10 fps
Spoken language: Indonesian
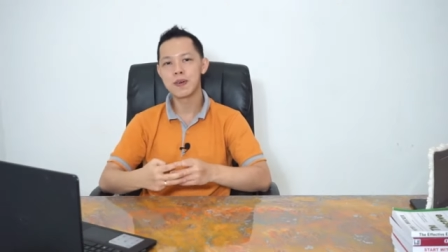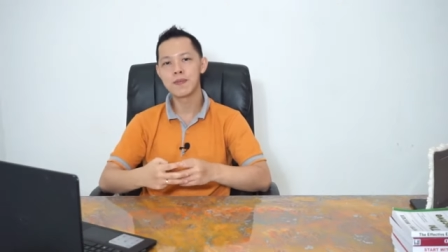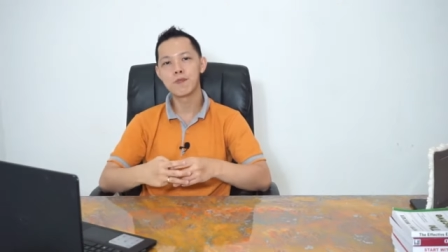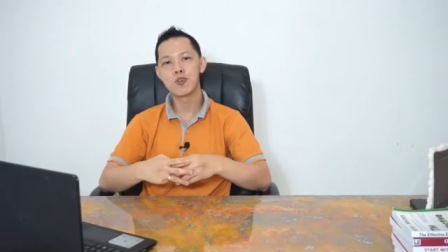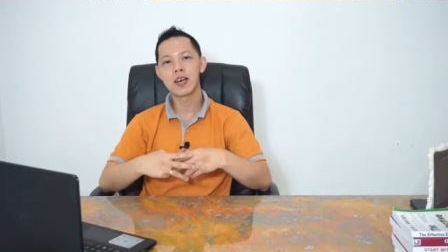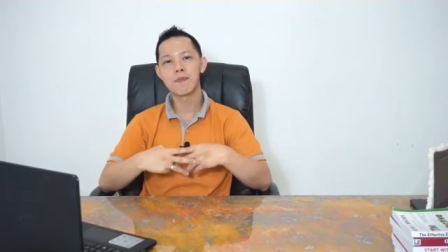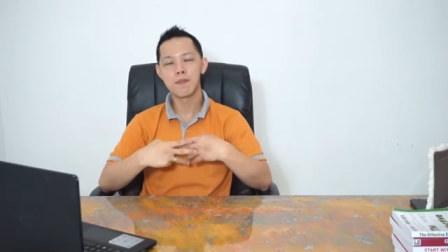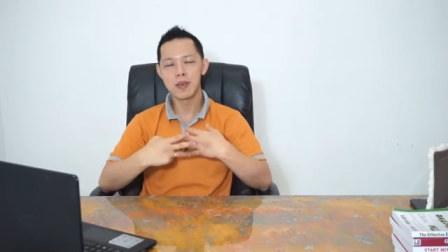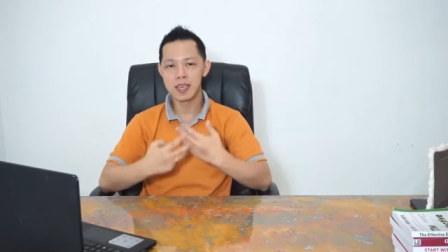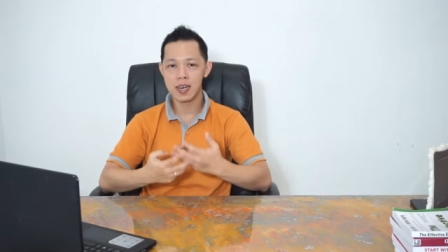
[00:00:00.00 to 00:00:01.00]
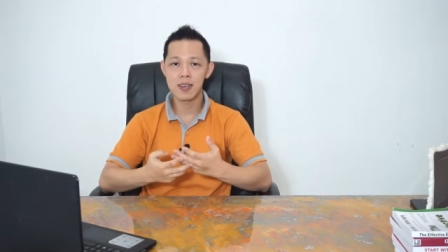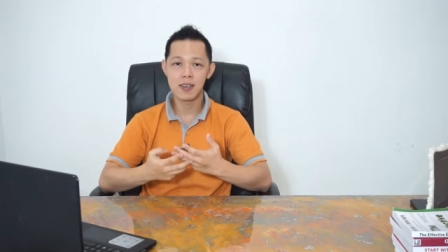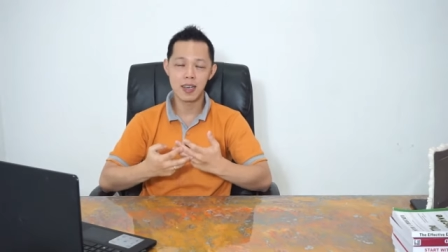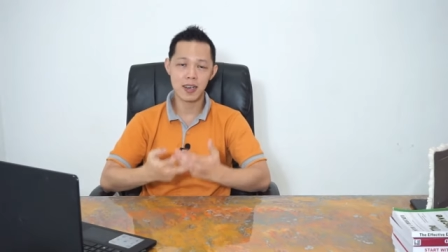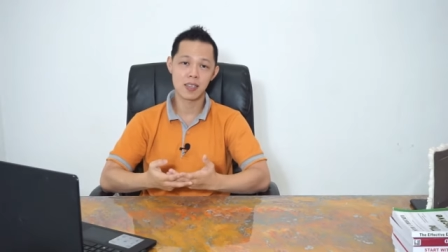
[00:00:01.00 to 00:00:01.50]
memulai pembicaraan
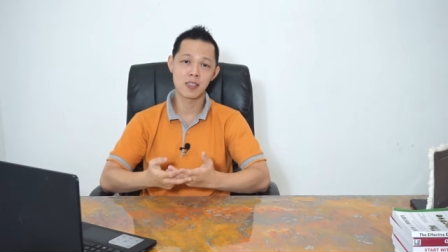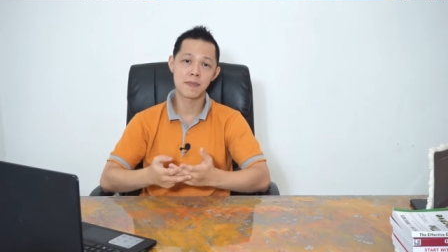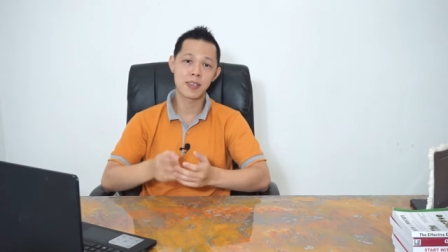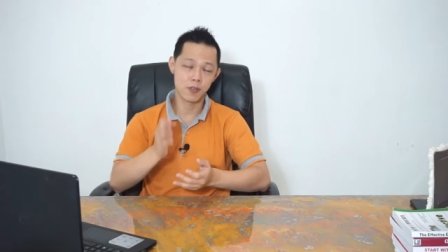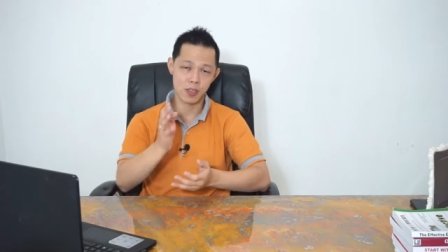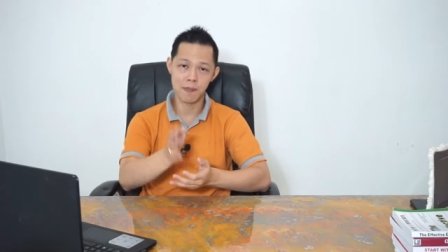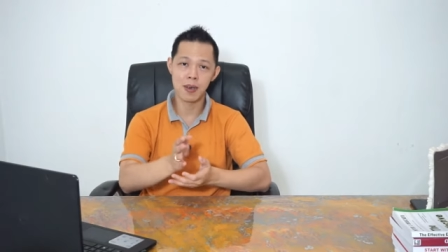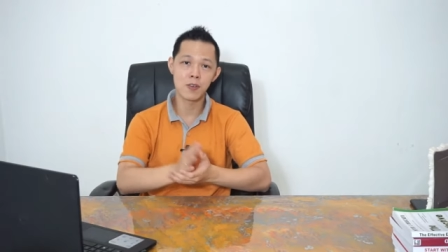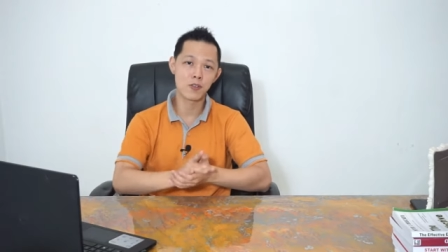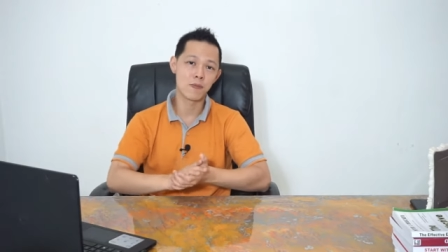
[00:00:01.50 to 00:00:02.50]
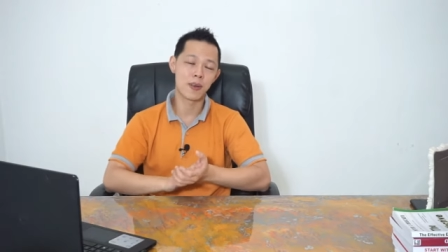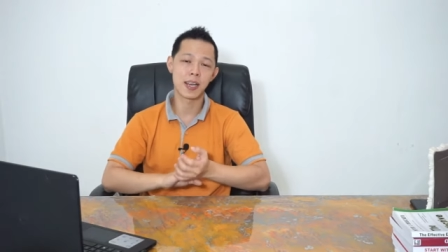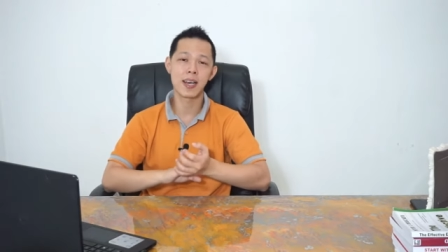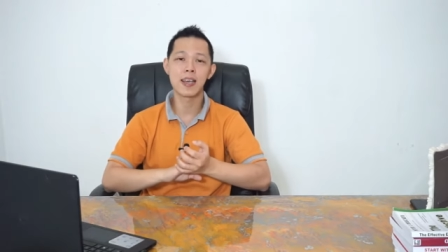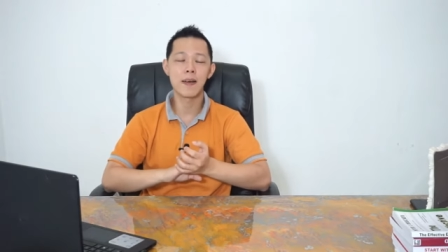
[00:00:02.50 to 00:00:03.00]
dengan customer terutama untuk
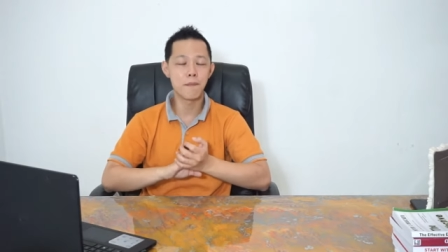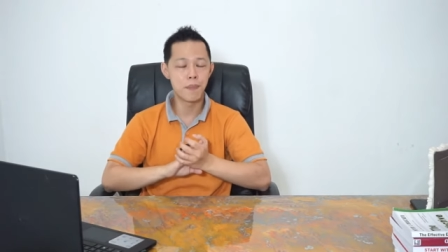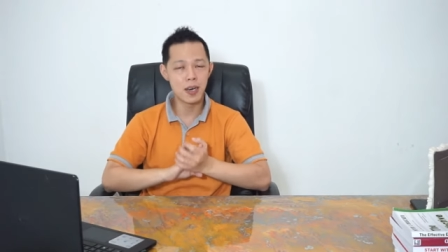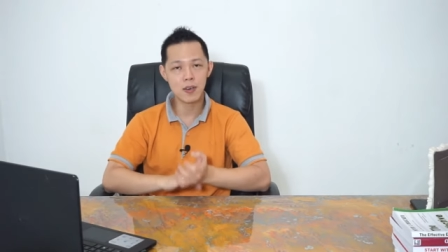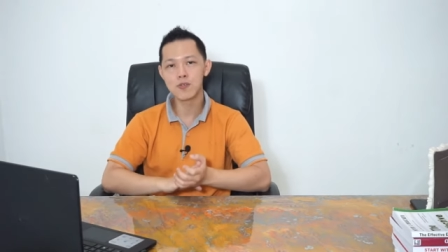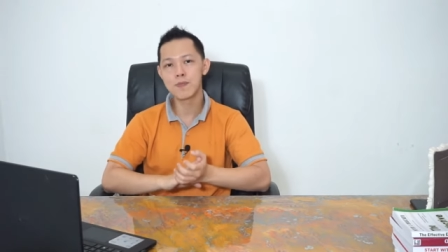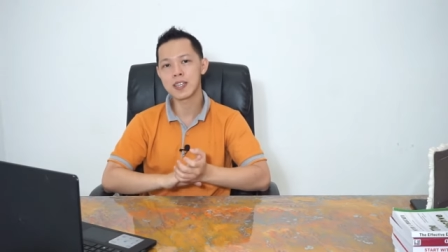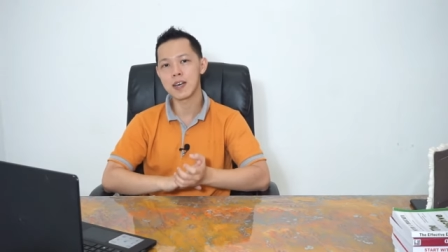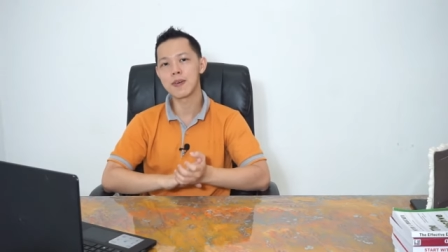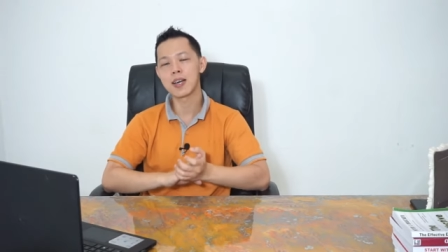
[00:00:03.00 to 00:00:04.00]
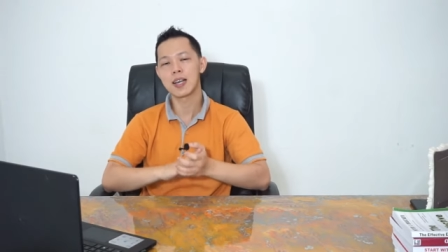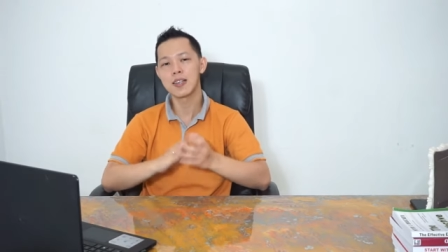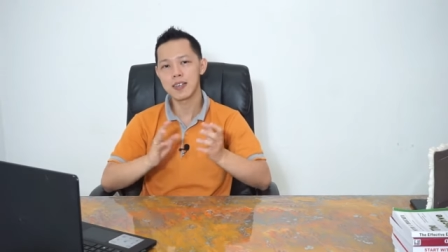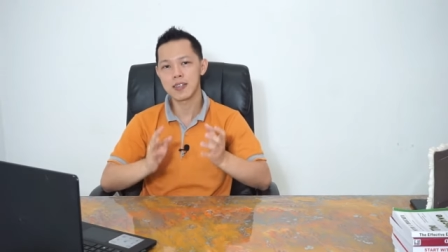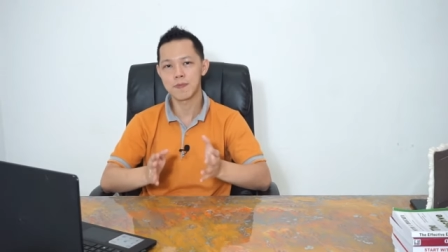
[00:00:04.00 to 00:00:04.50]
mereka yang baru pertama kali
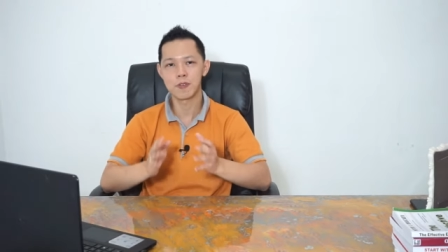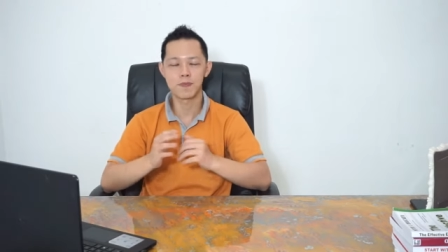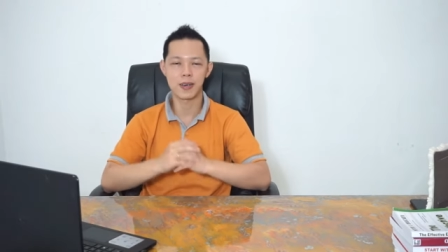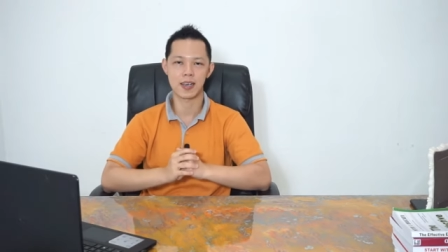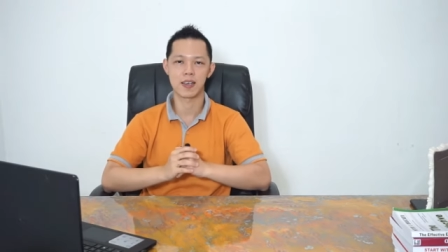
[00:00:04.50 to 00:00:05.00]
kita prospek.